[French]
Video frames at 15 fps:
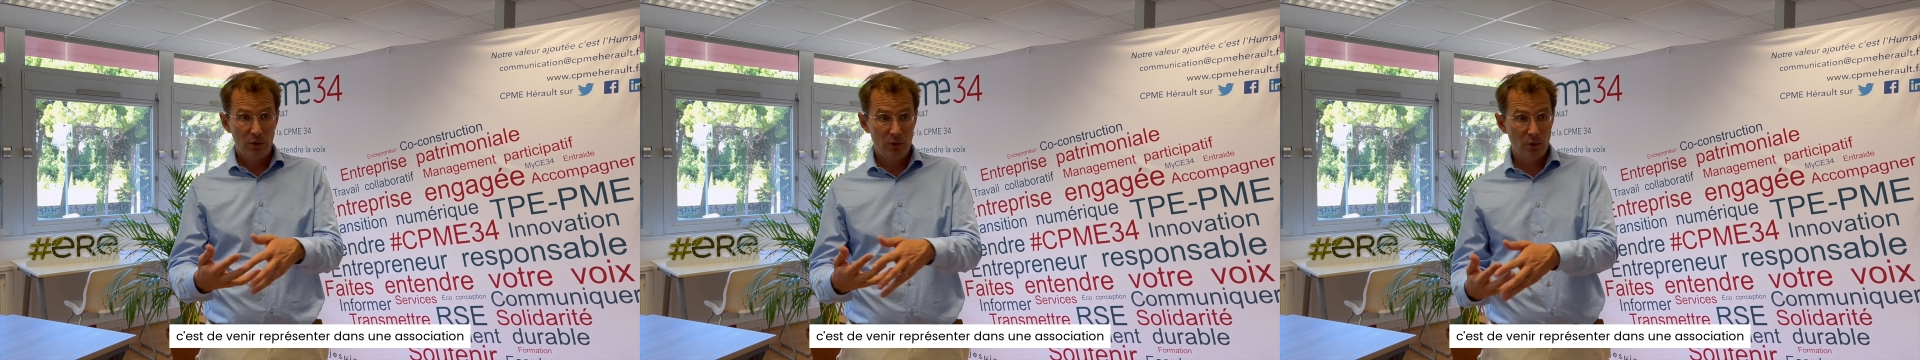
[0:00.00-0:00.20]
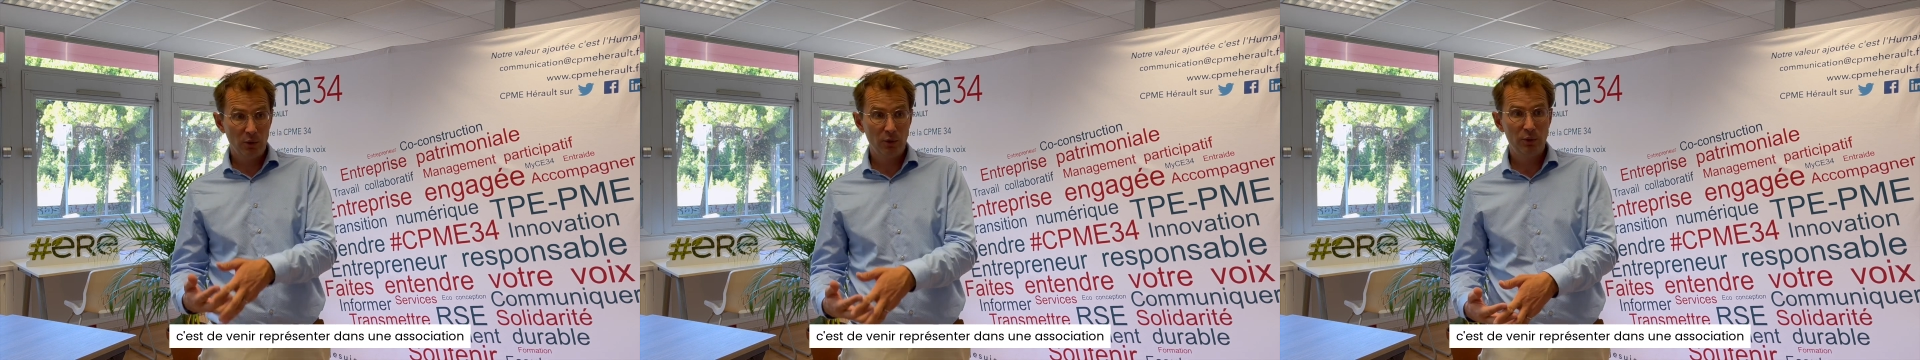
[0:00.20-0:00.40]

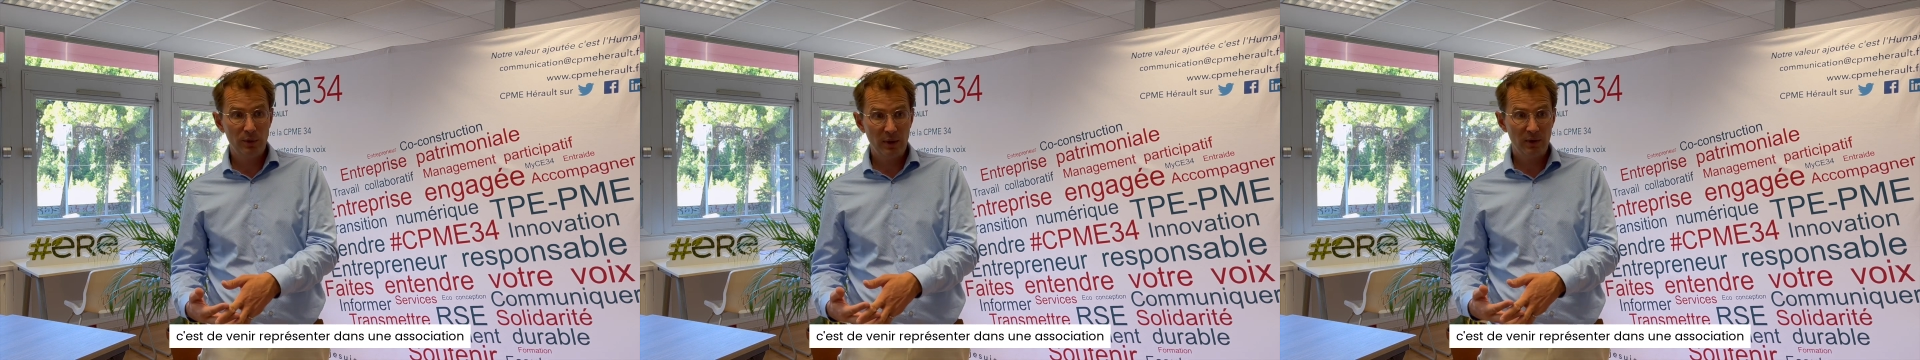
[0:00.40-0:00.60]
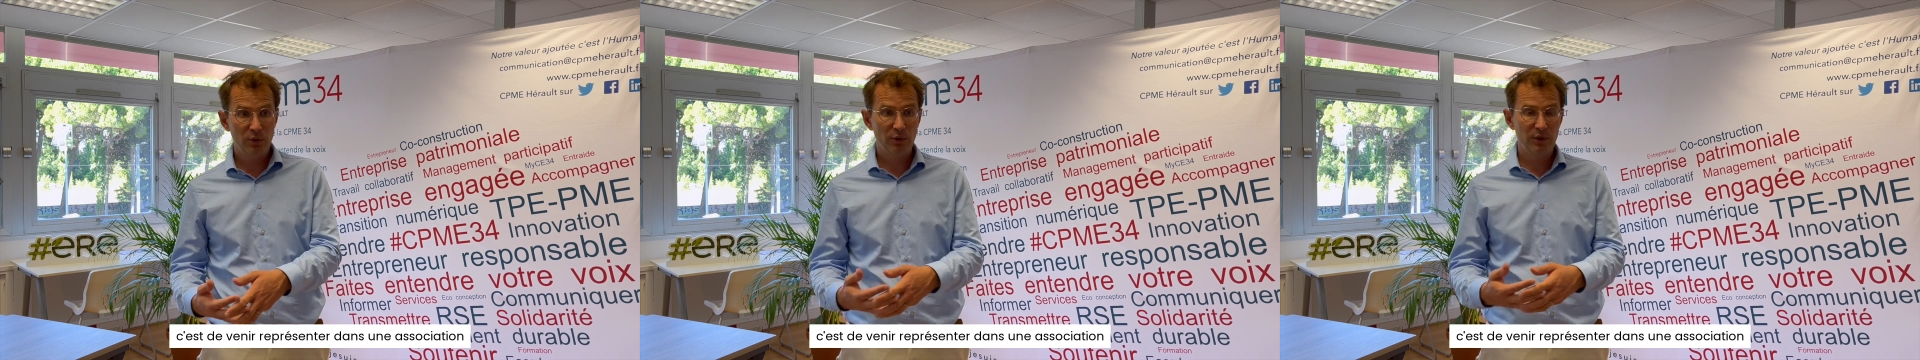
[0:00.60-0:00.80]
dans
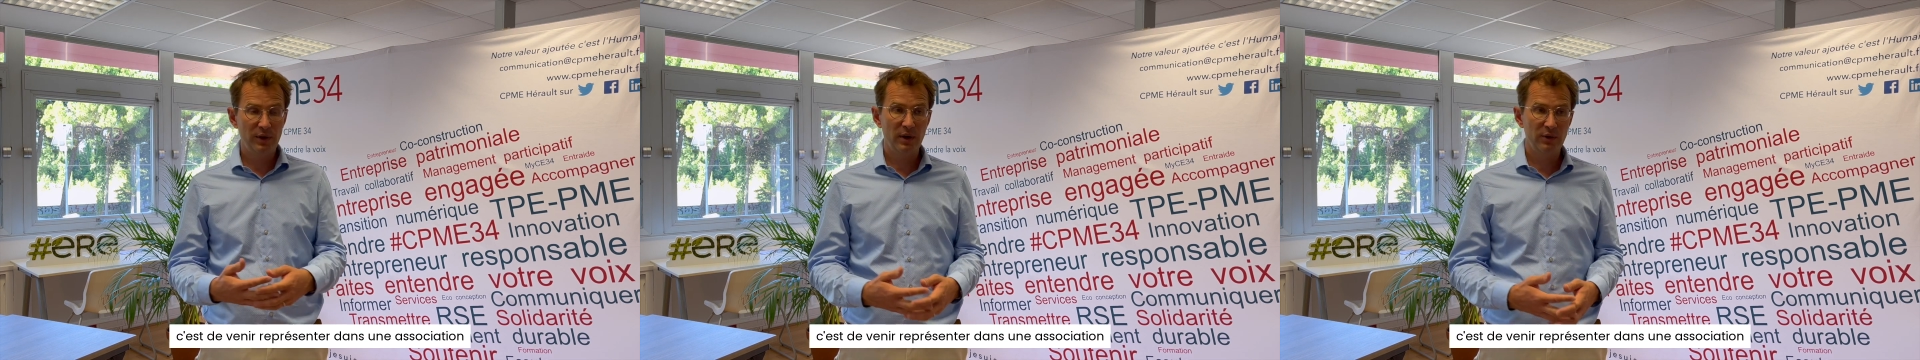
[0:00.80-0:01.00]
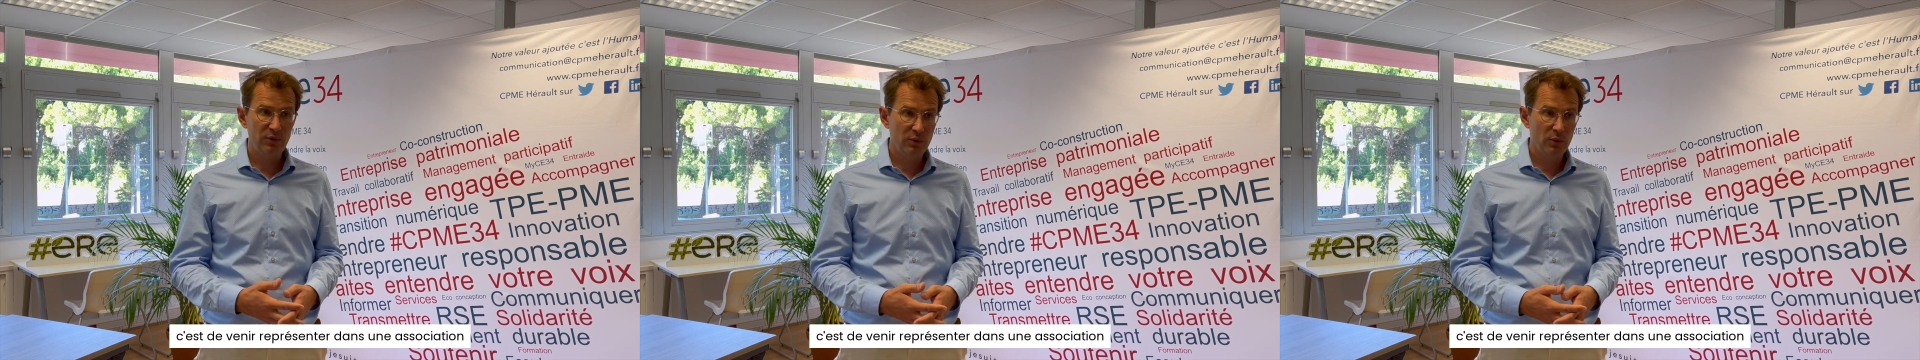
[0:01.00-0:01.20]
une
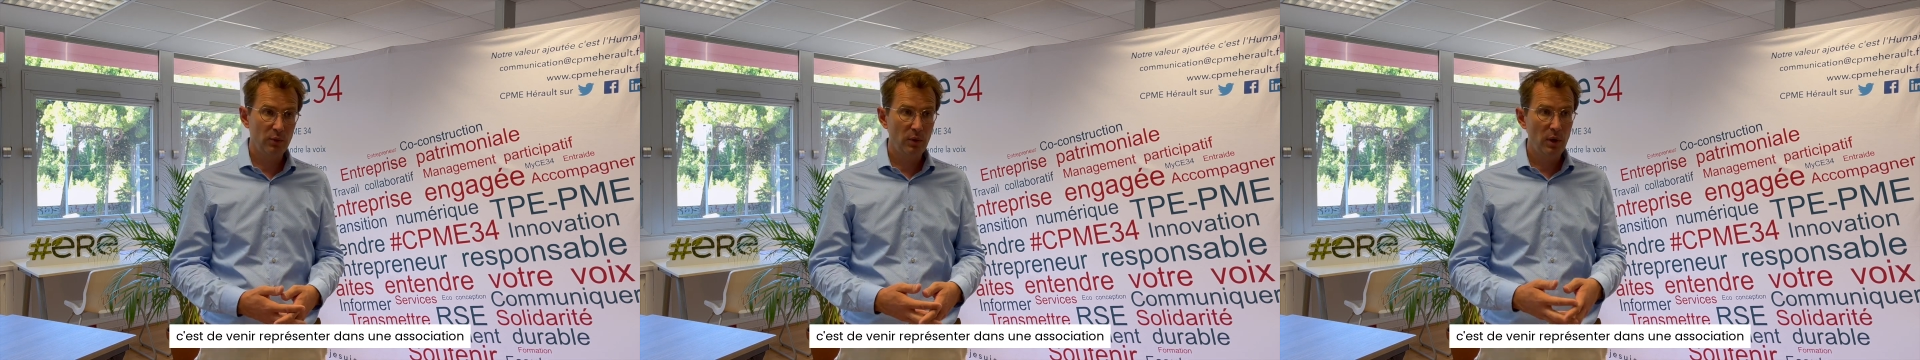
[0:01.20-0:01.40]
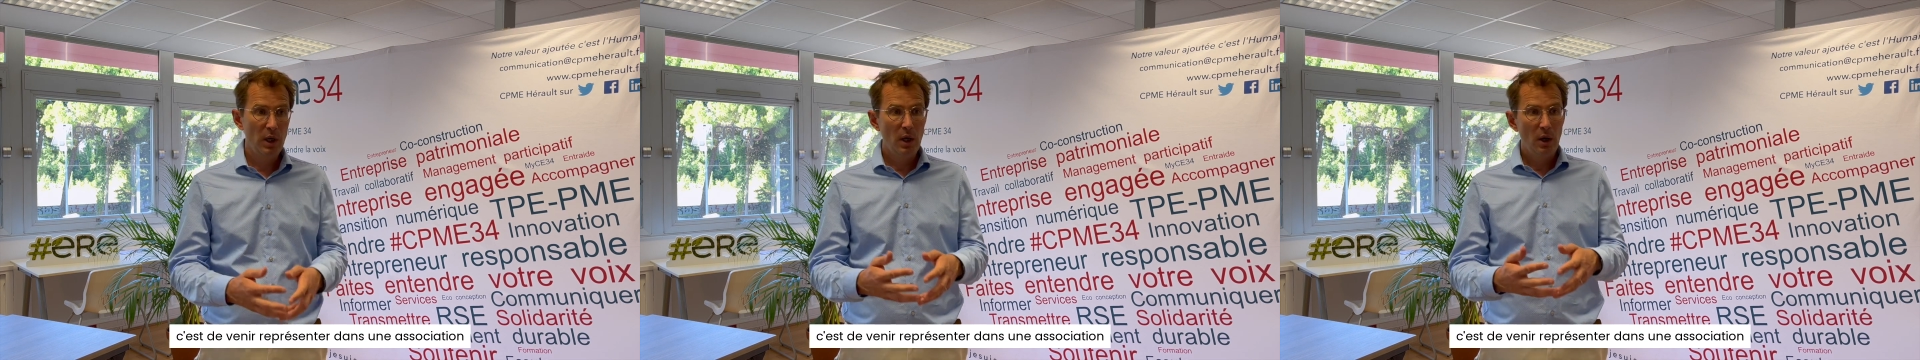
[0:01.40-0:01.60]

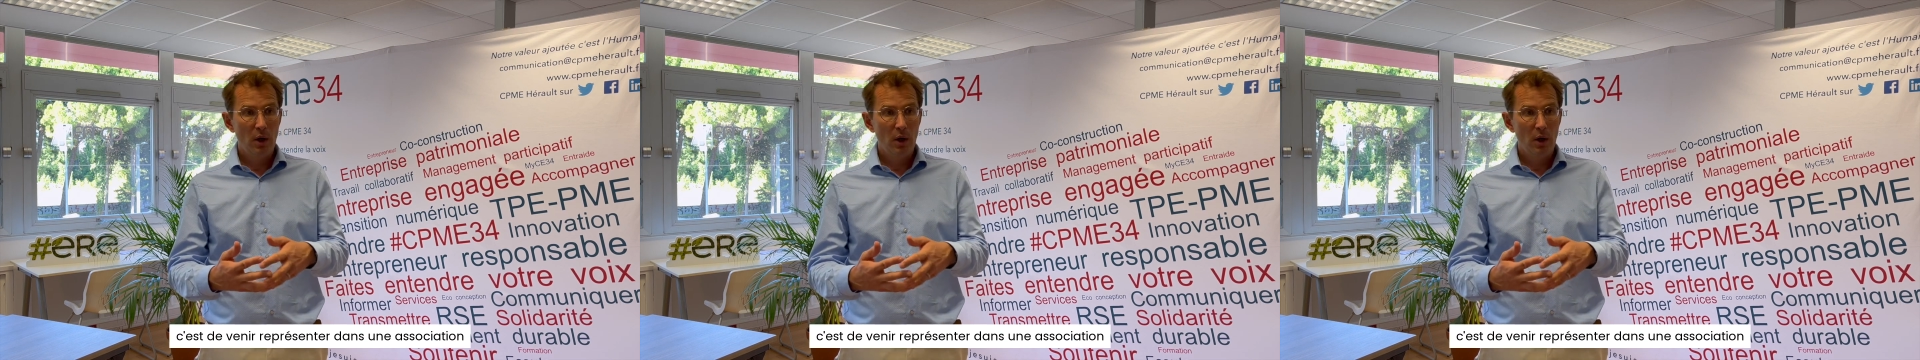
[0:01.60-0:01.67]
association